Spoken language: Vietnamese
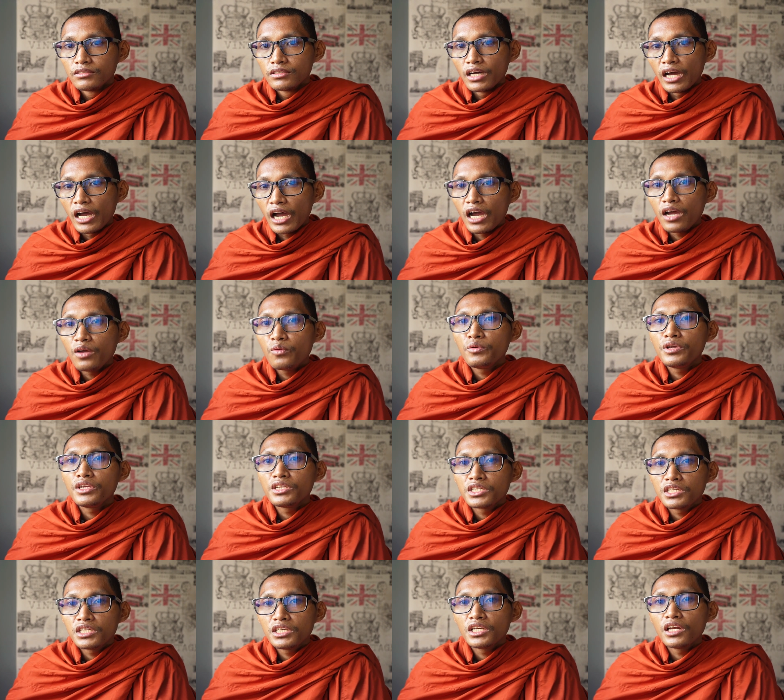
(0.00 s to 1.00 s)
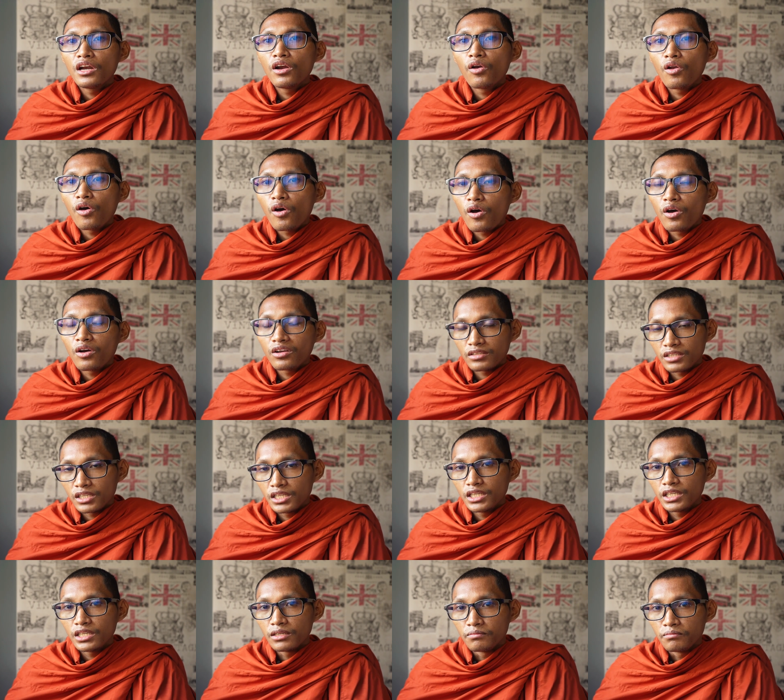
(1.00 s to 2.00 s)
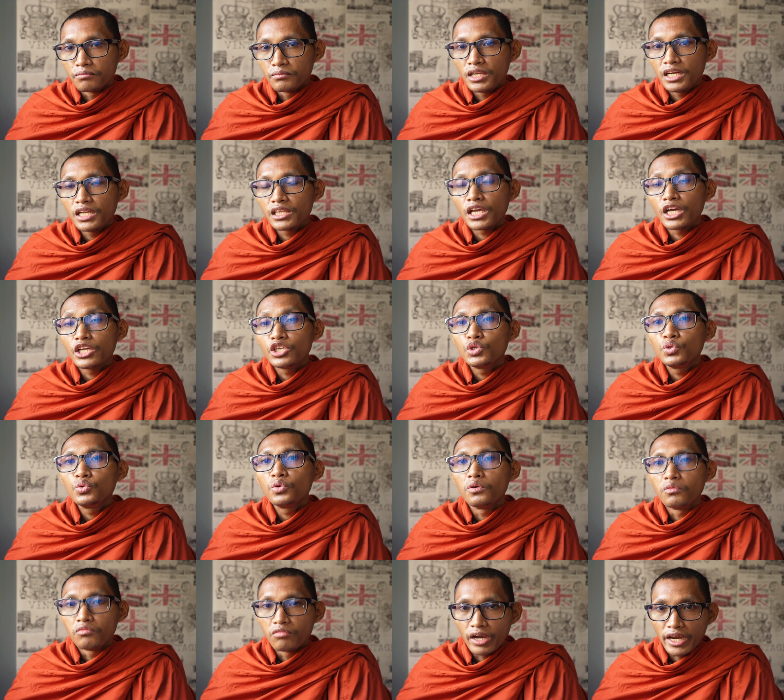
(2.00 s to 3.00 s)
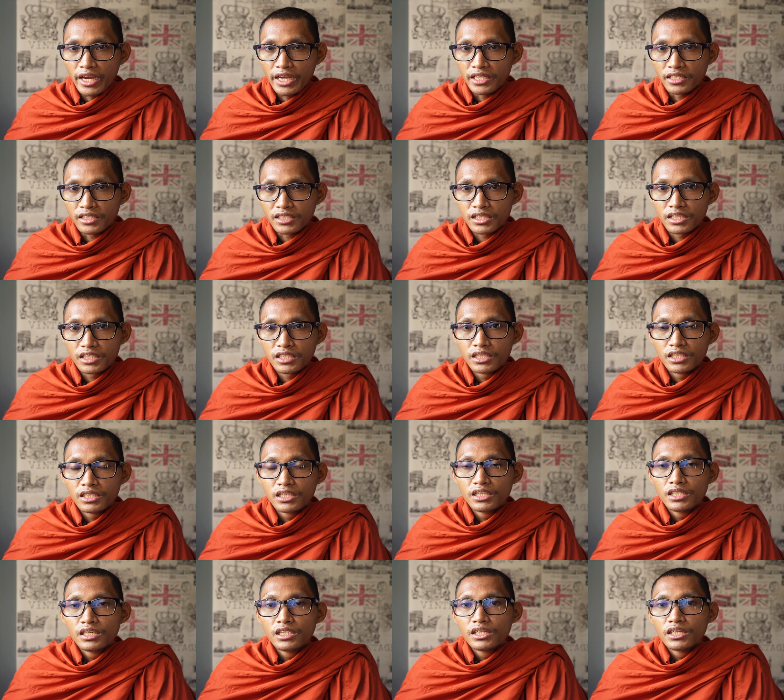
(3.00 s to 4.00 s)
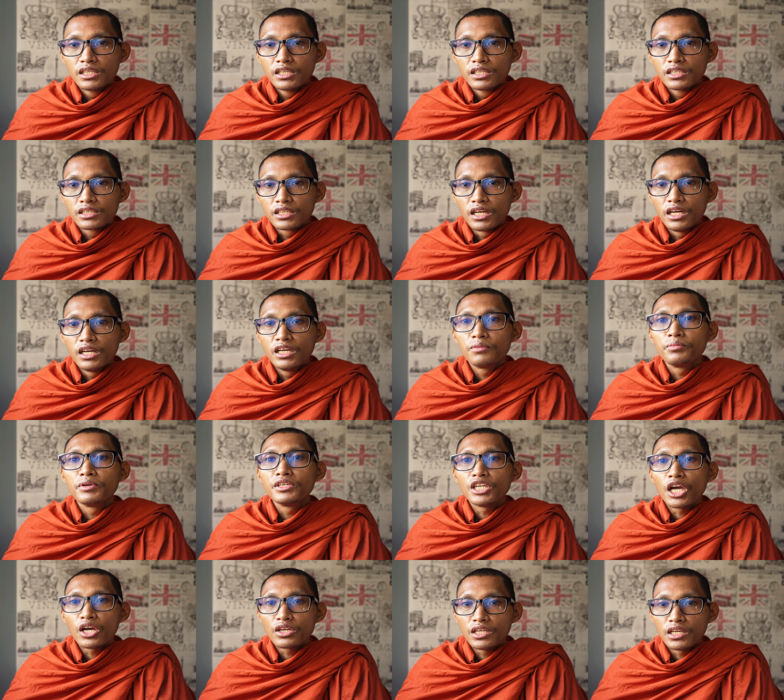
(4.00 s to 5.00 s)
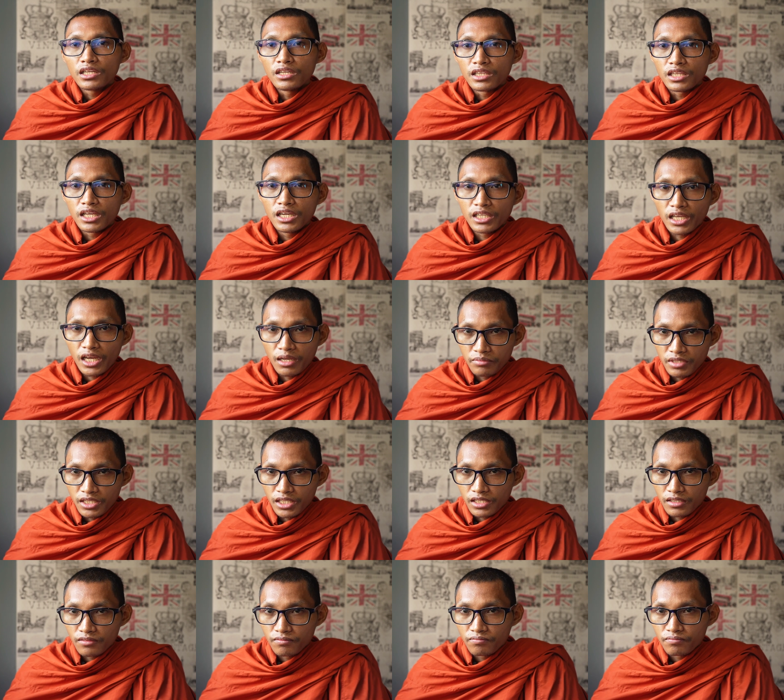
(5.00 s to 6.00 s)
Hãy vì chi long term mình thay dụ ổng vành. Từ lưu bởi giáo đã đợt thấy thàn tiệp.